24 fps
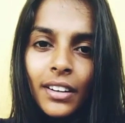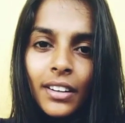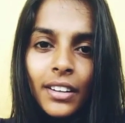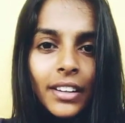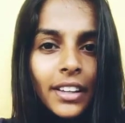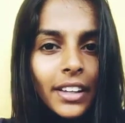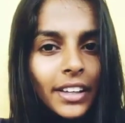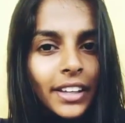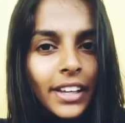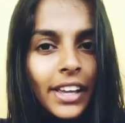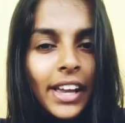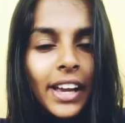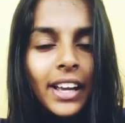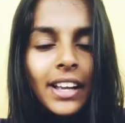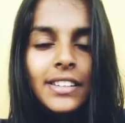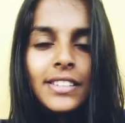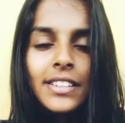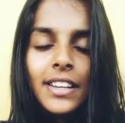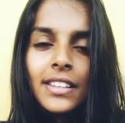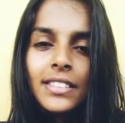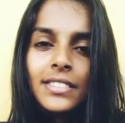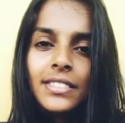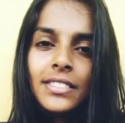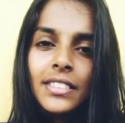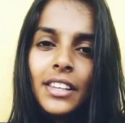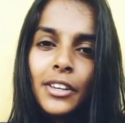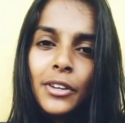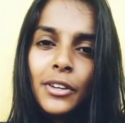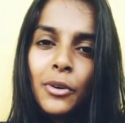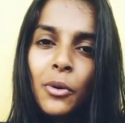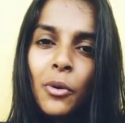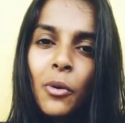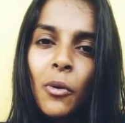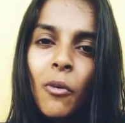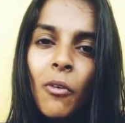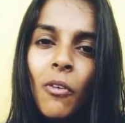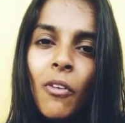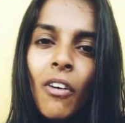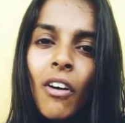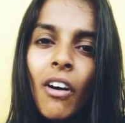நீங்கள் எங்கள் ட்ரெஸ்ஸையும்